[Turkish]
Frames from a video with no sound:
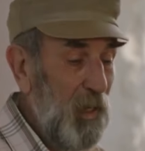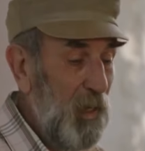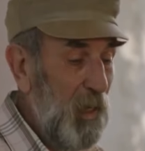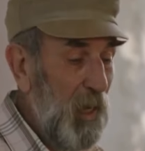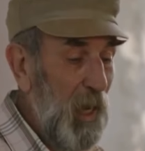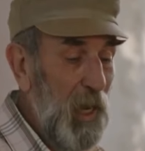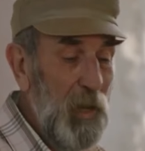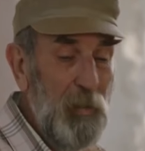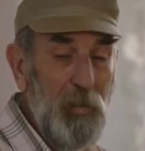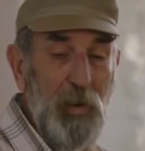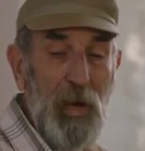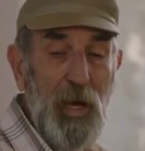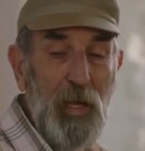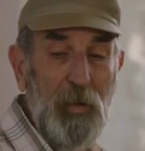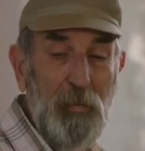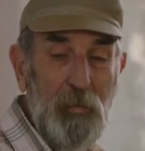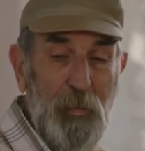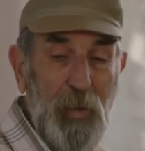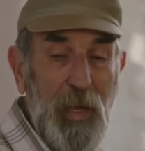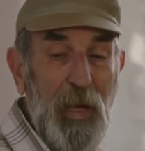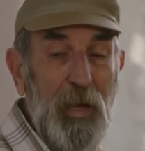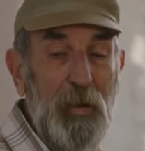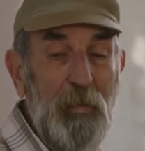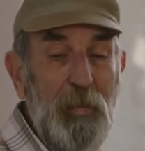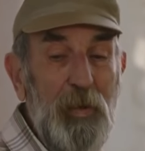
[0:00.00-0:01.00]
Kalbi
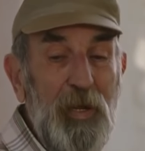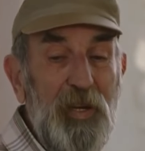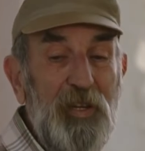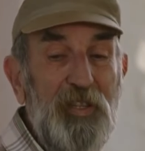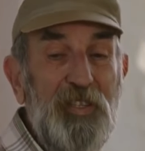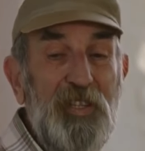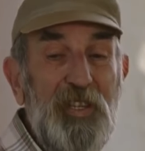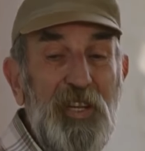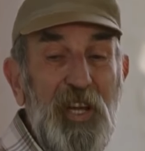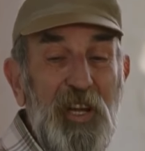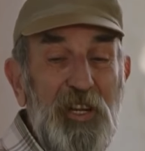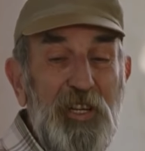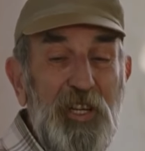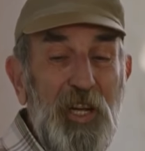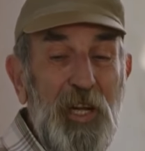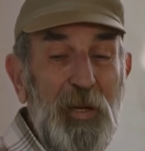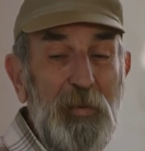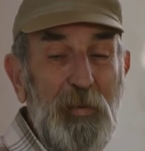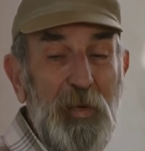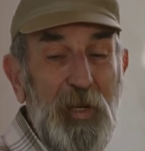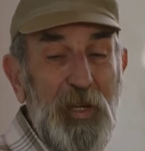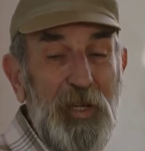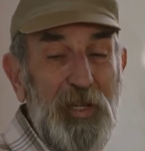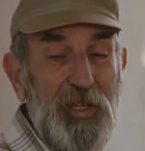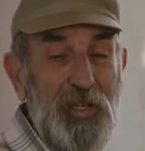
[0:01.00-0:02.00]
atmayan birisi yaşar
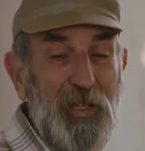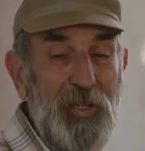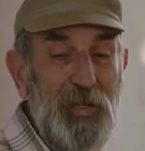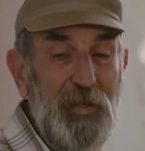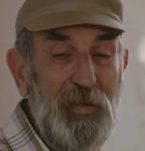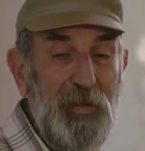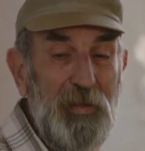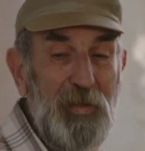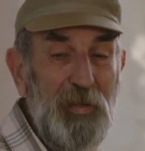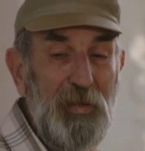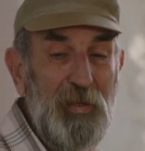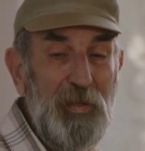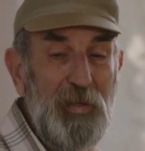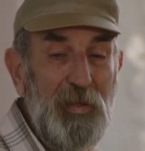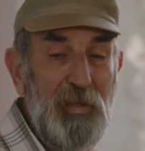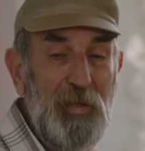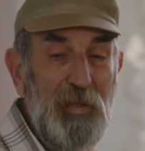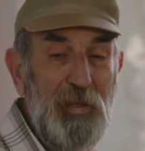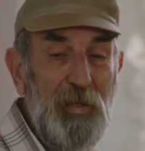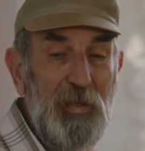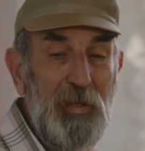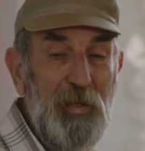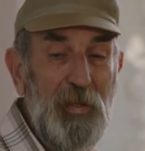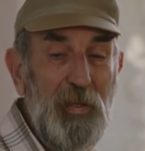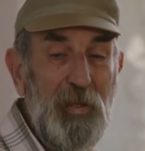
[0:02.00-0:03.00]
mı hiç?
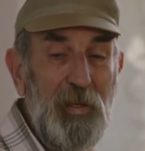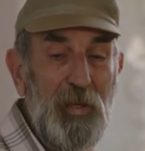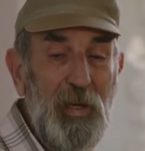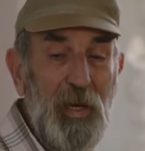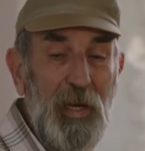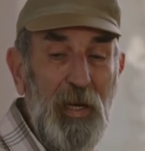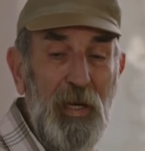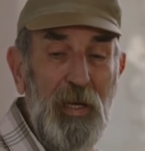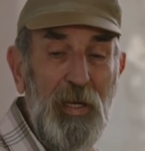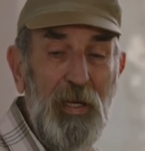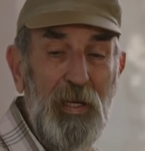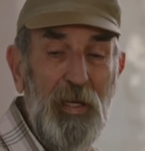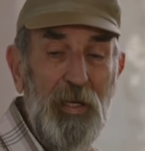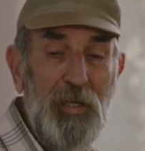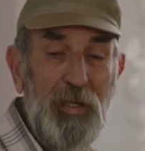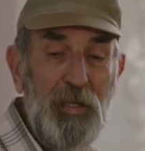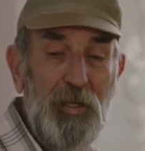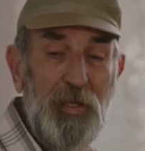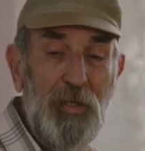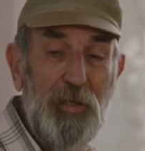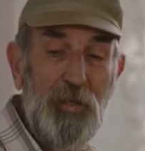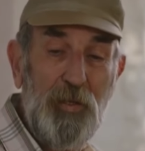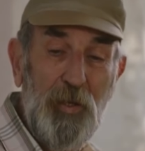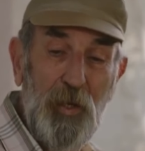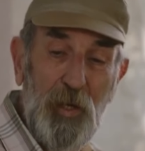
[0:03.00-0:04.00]
Ha?
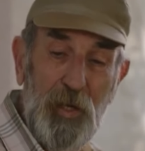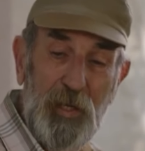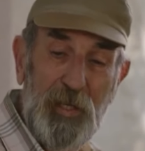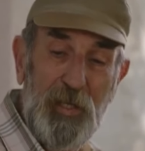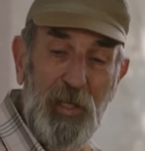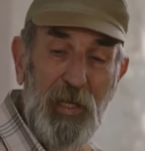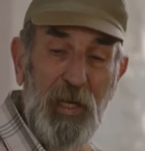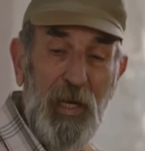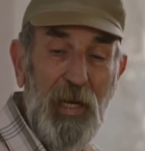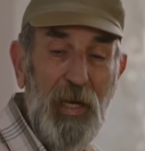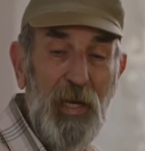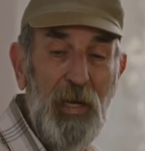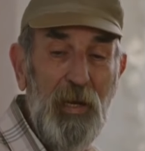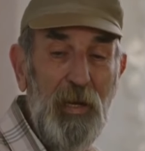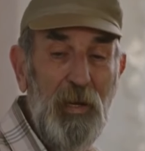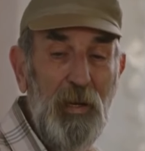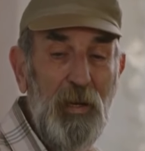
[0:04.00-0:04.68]
Söylesene.